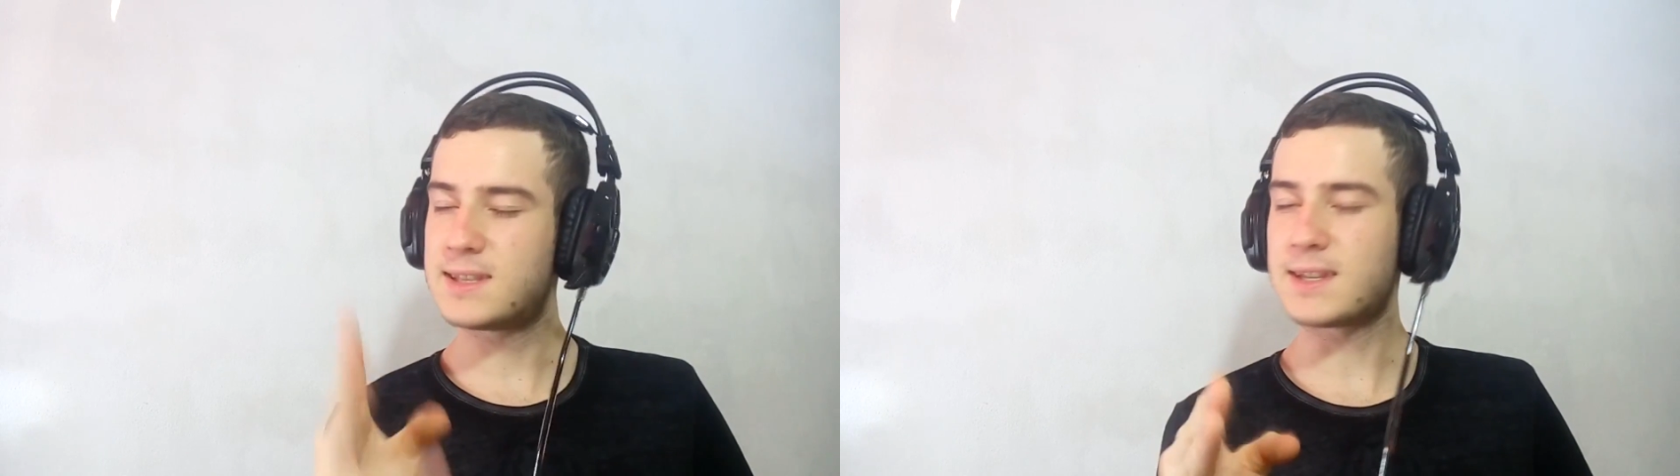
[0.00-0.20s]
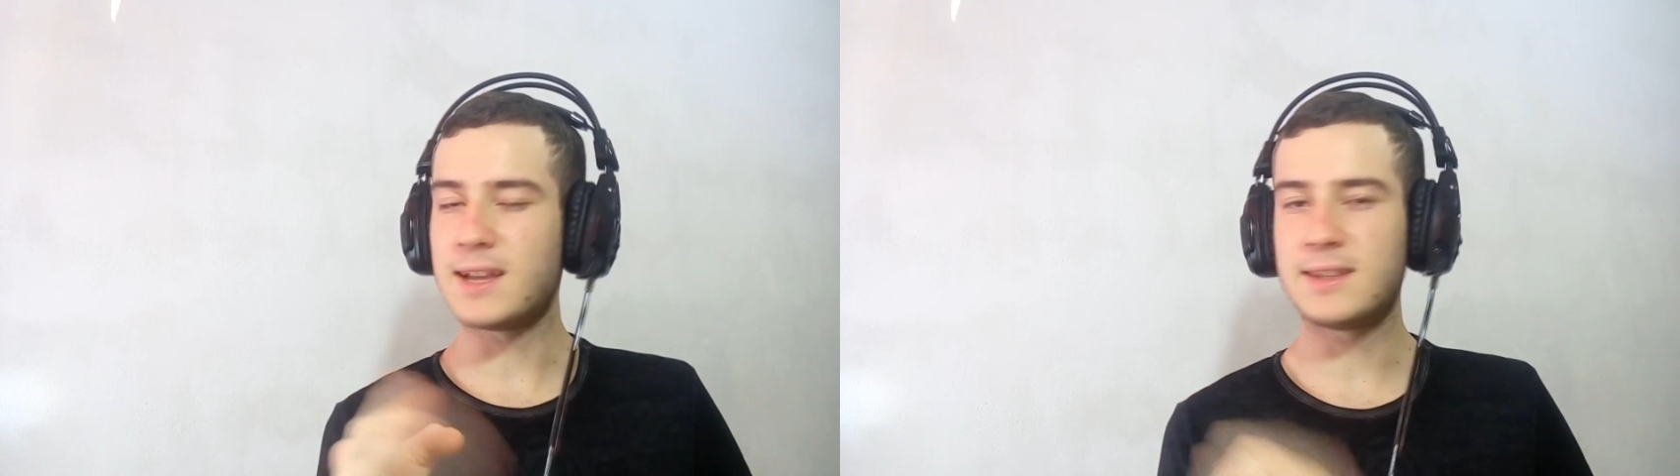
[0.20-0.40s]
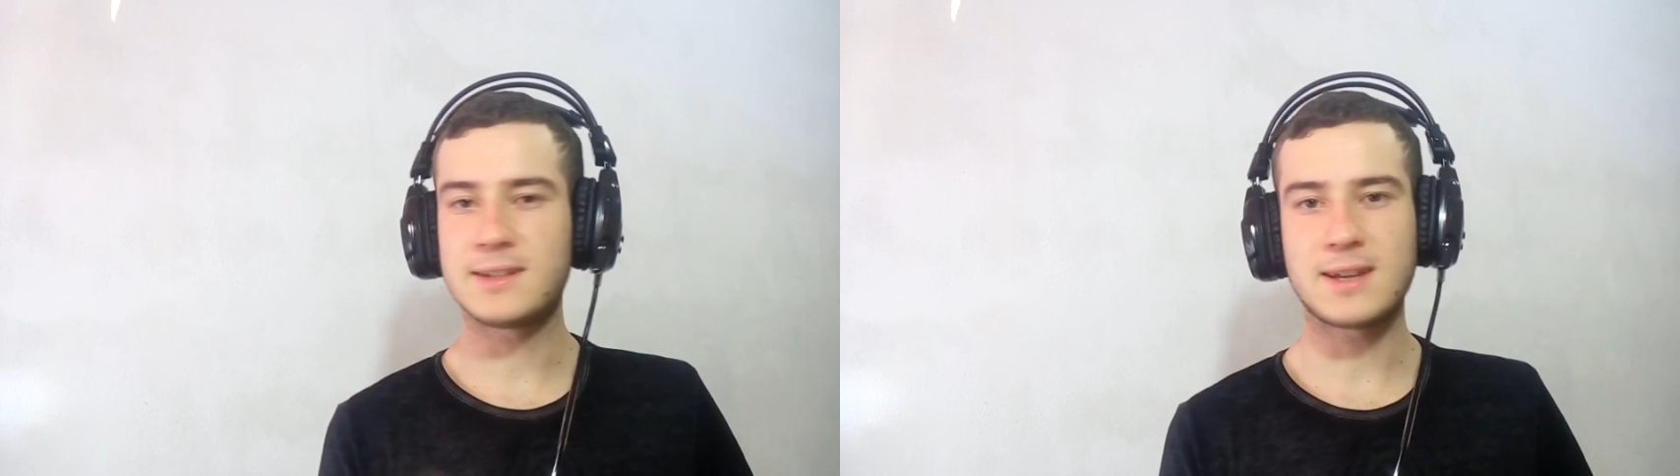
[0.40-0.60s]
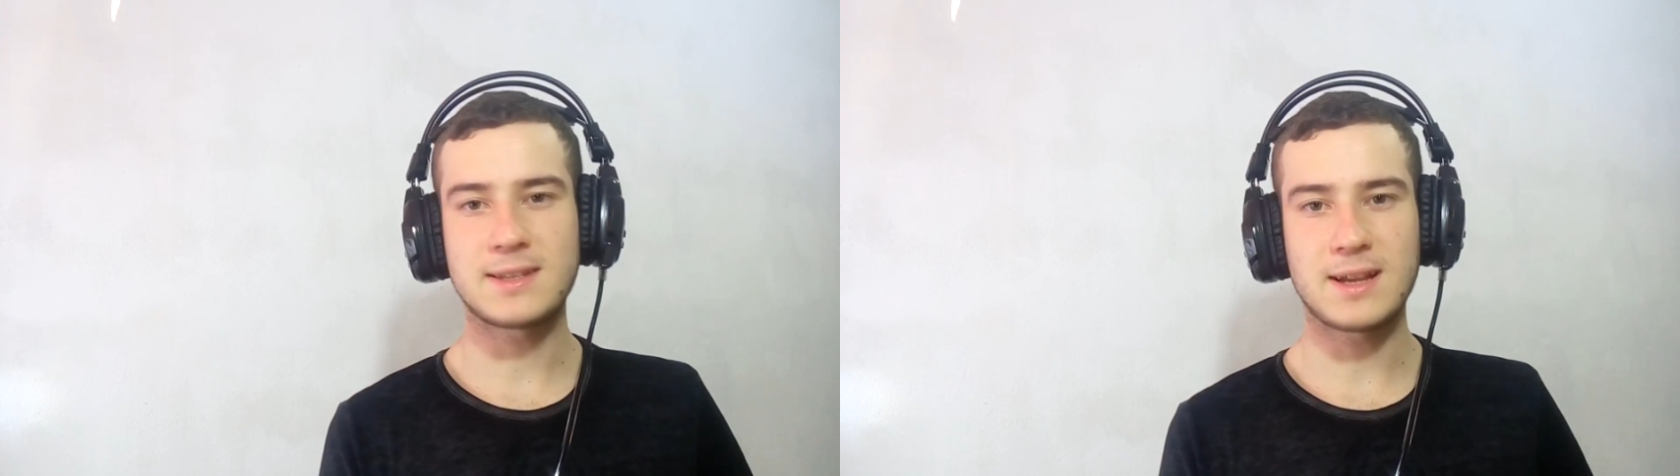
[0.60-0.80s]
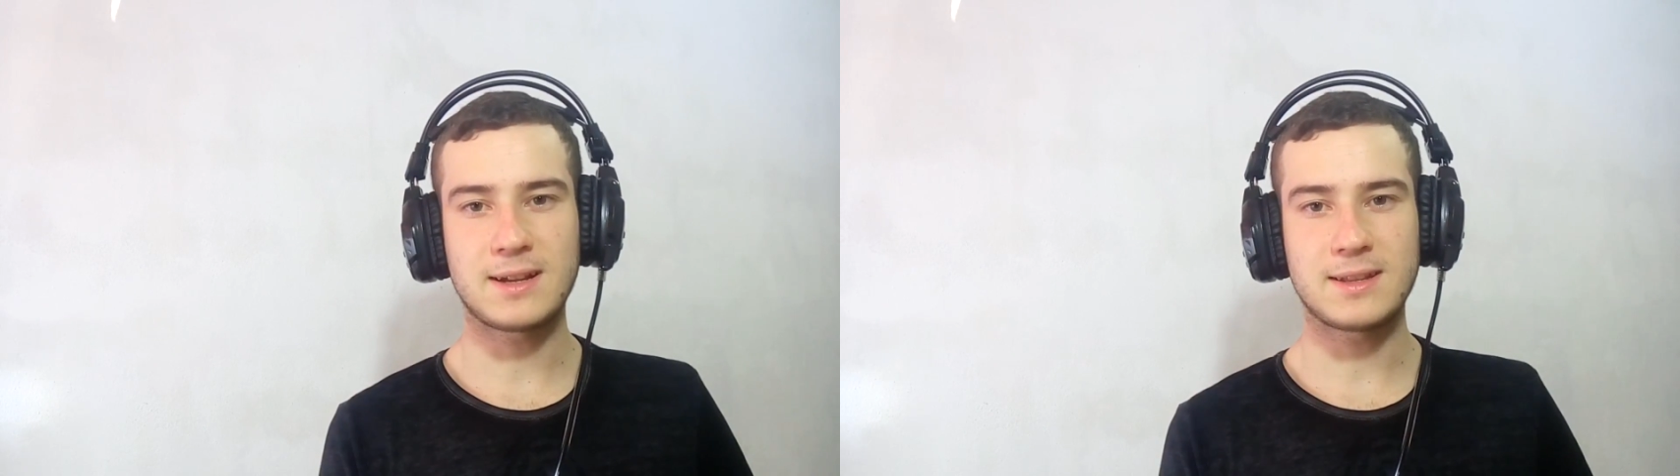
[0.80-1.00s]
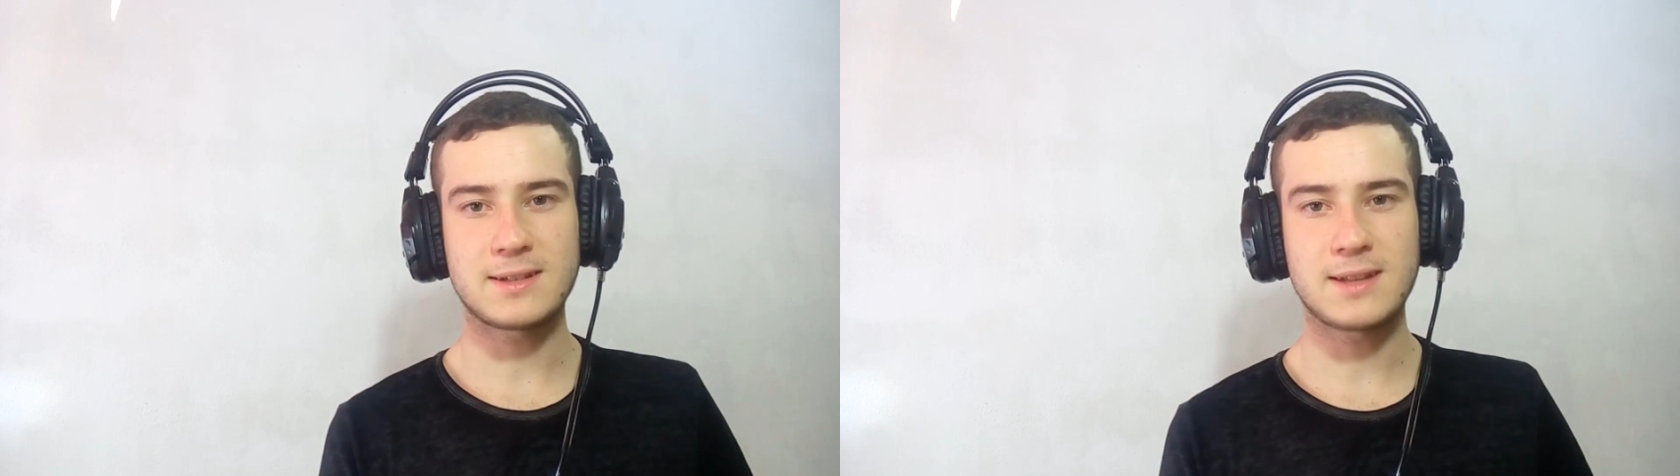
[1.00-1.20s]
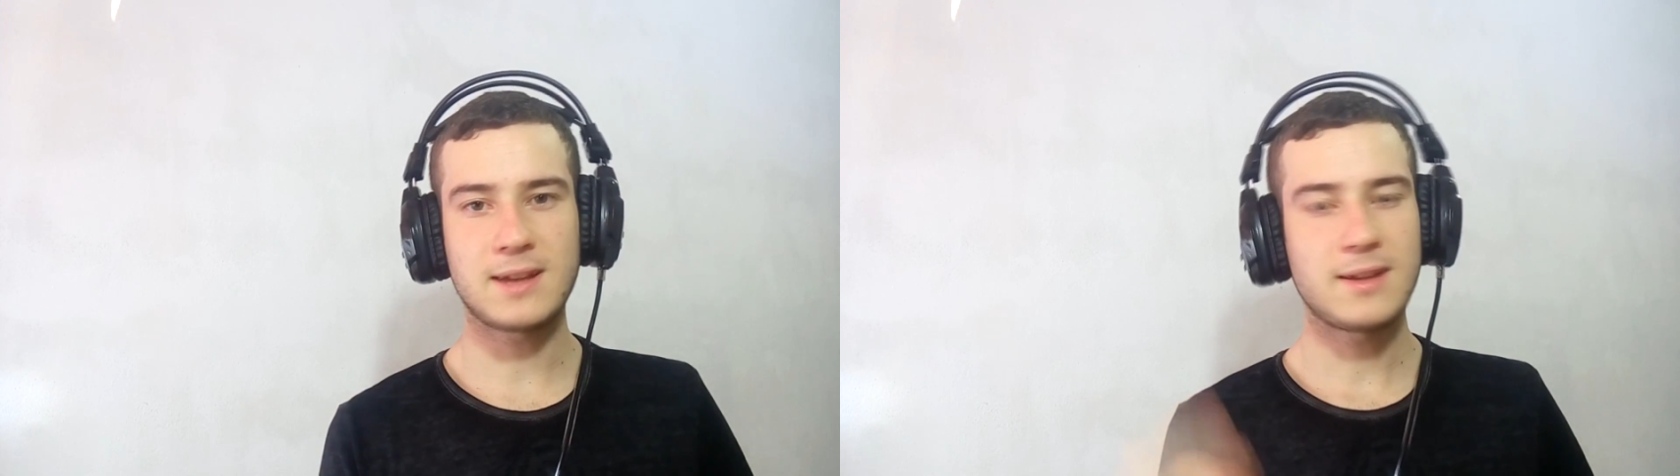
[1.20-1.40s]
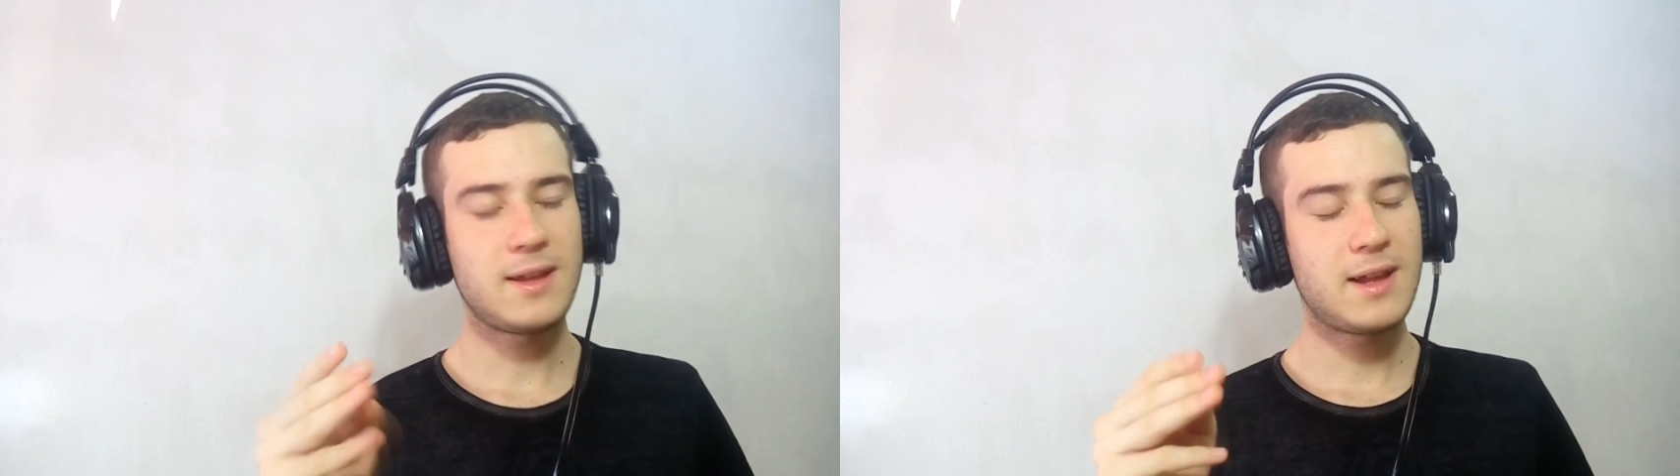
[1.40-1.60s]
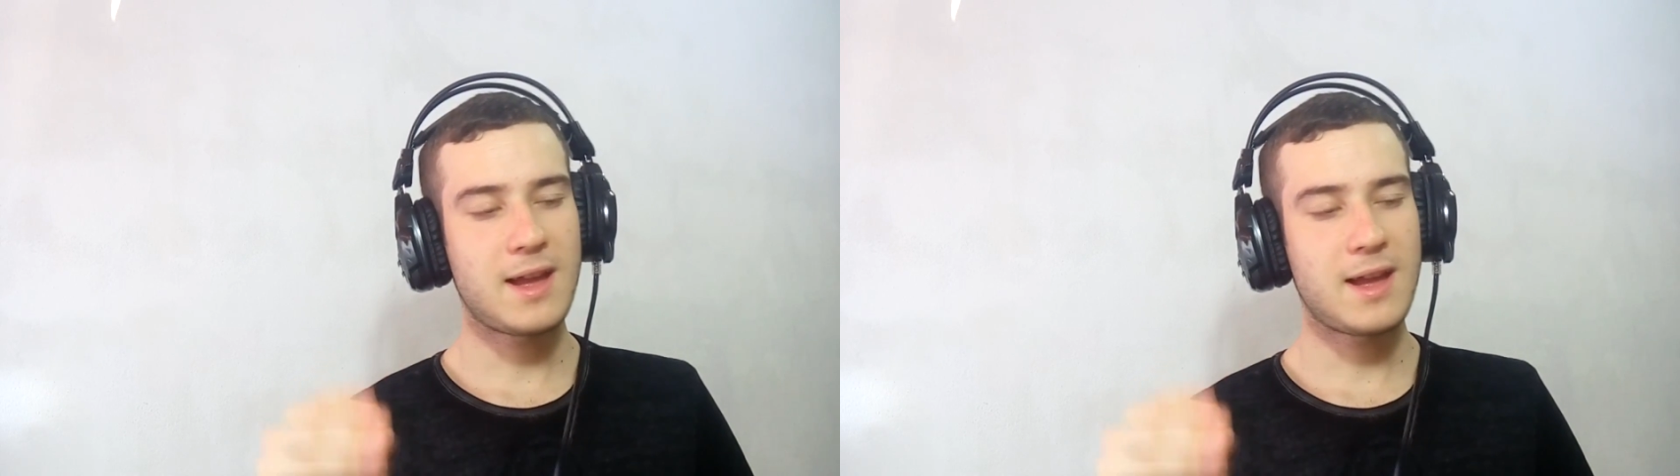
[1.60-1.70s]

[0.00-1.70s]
kıskandıracağız arkadaşlar.